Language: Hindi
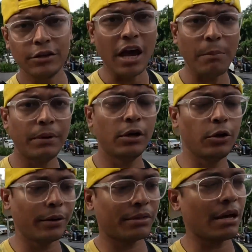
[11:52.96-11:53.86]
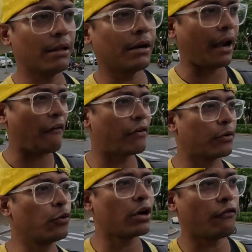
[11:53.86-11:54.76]
तो यहाँ पे ना लोग इतना मतलब ट्रैफिक
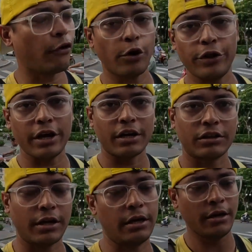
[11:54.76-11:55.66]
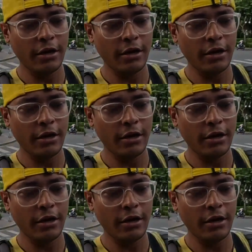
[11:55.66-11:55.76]
रूल का फॉलो नहीं करते हैं